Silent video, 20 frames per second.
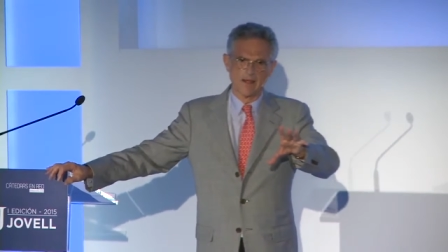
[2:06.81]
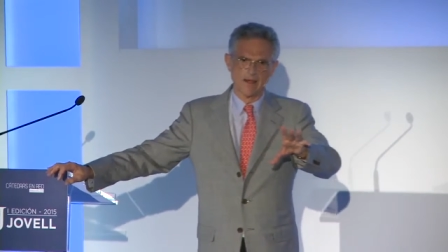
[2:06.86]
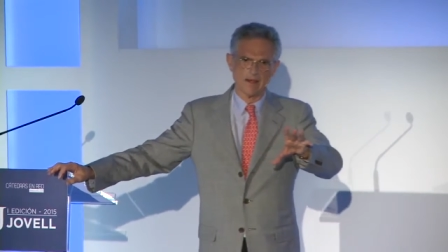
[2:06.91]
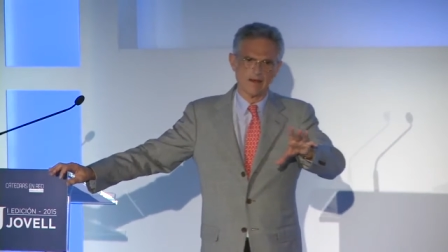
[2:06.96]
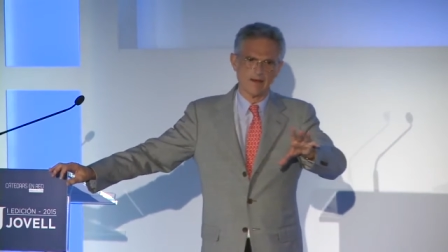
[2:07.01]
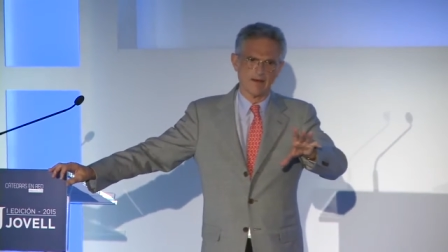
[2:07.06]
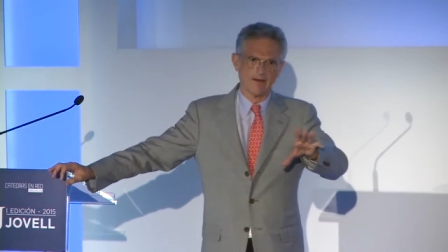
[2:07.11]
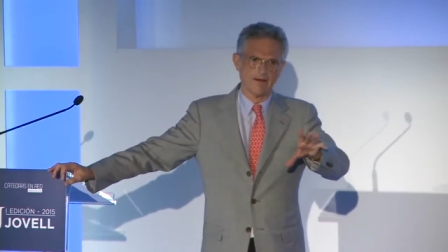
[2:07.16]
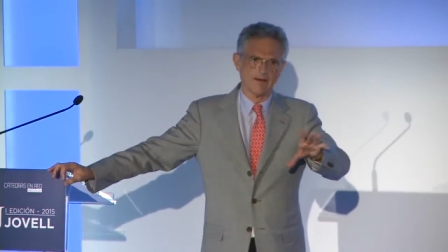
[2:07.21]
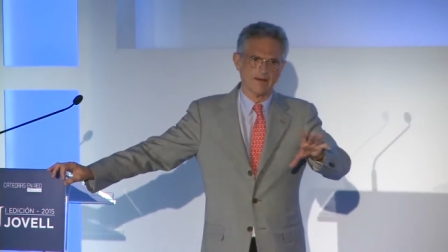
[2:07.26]

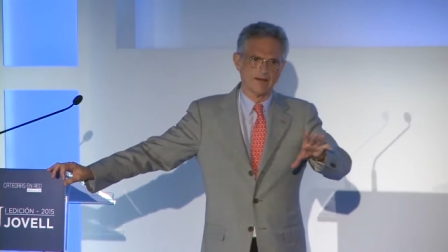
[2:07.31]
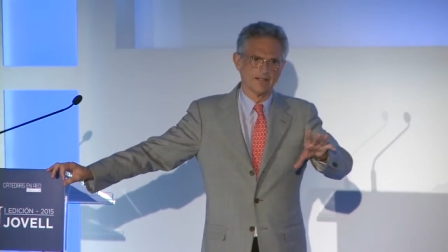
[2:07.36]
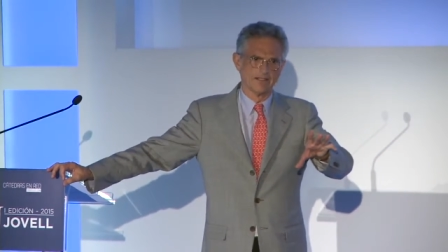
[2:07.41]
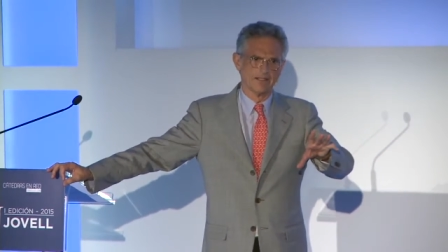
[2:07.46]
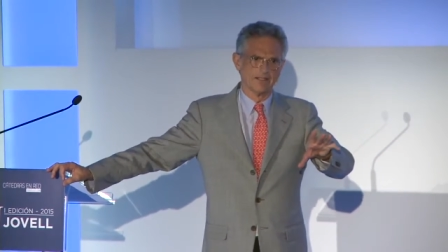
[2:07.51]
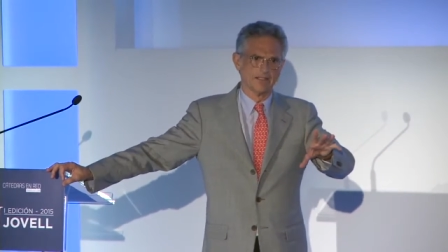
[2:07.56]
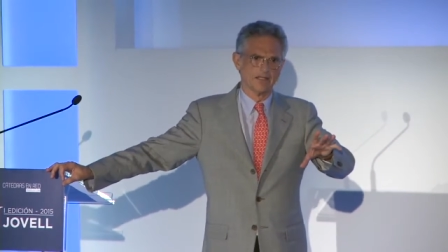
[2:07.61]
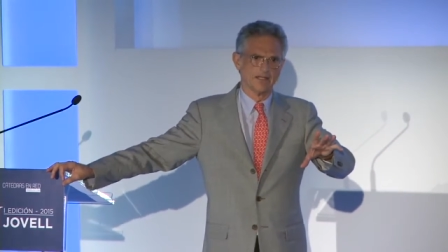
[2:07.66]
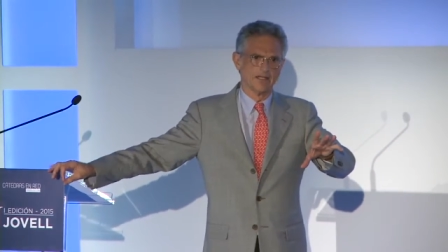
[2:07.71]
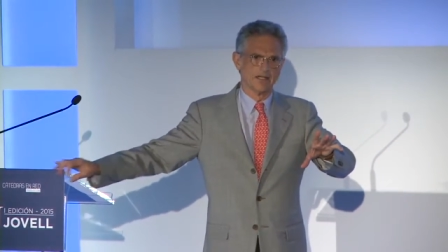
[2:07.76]

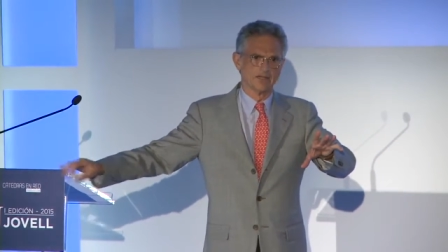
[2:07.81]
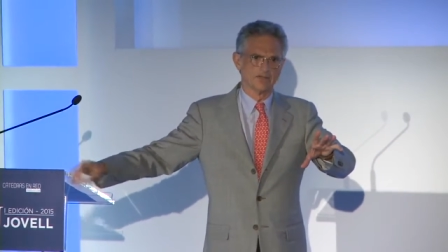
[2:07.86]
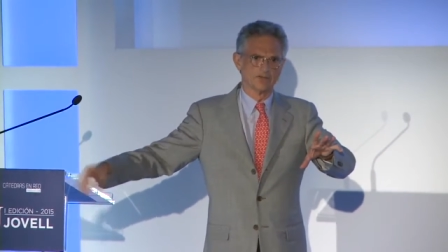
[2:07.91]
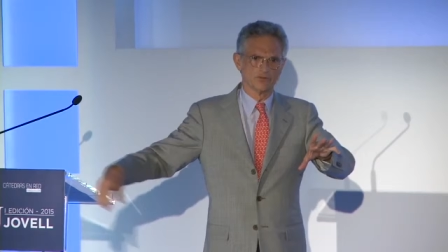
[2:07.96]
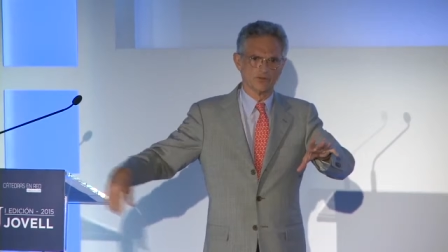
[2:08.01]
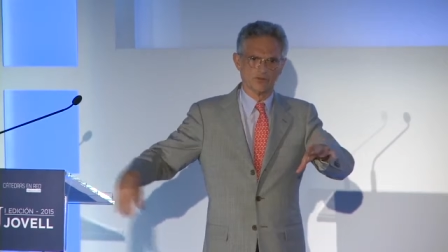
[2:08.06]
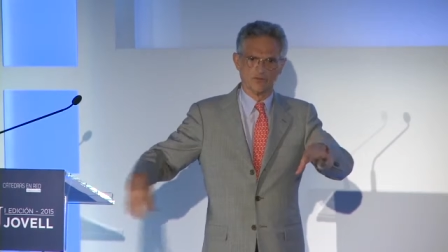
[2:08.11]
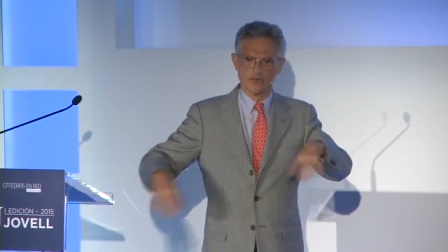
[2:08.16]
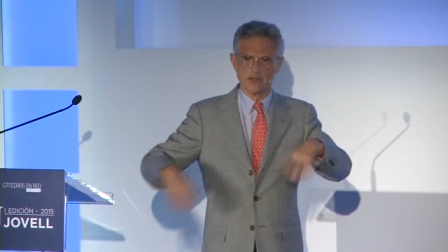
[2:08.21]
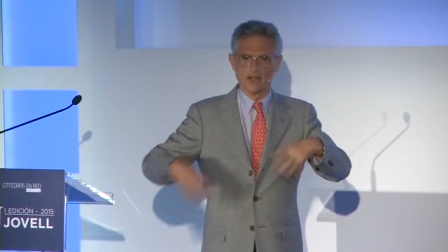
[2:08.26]
ah,
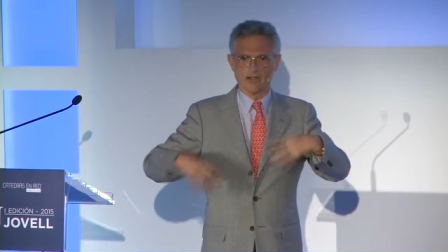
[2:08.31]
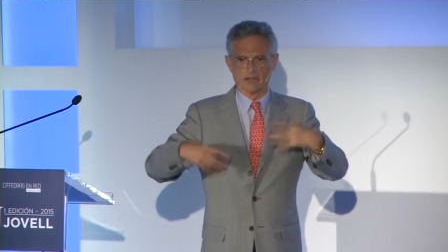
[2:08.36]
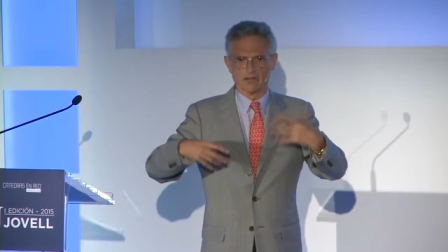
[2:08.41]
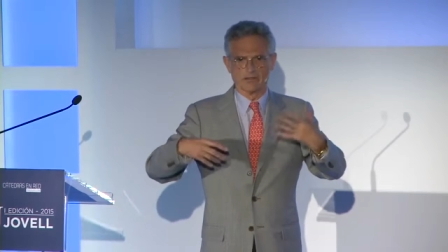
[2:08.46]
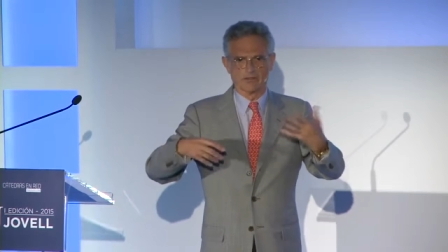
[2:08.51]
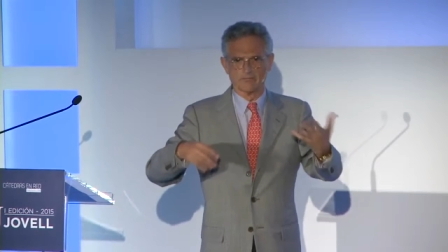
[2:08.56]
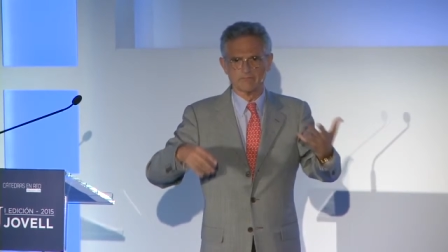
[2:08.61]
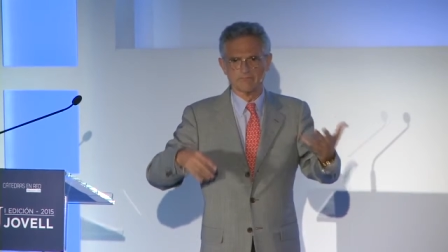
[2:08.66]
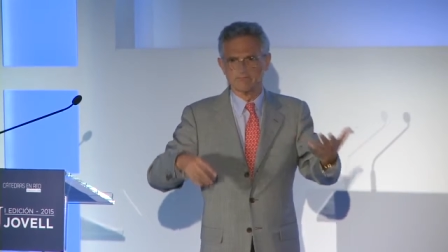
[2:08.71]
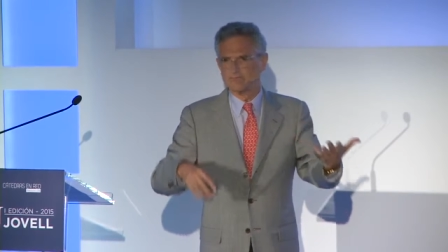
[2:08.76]

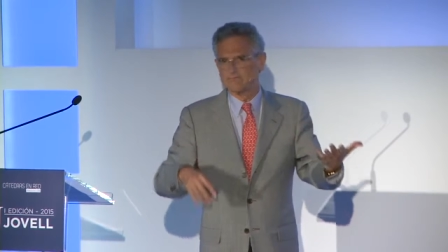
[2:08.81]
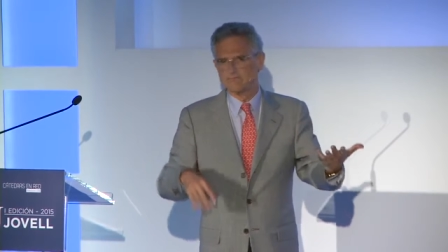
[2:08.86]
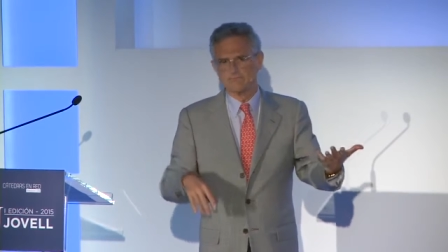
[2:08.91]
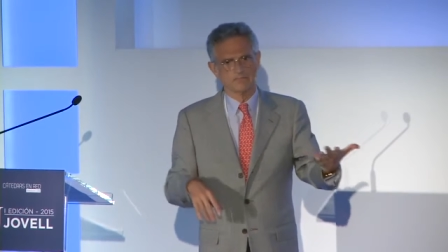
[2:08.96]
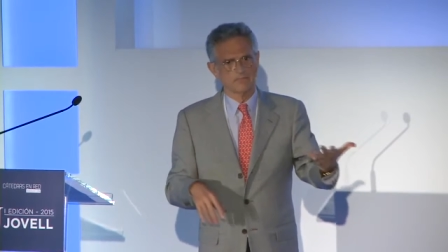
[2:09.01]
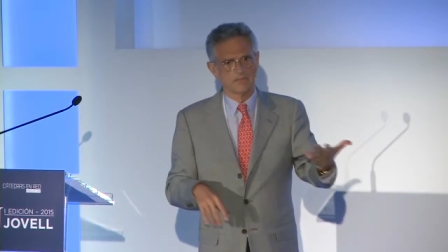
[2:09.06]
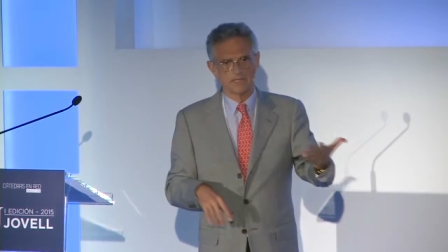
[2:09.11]
sufrir.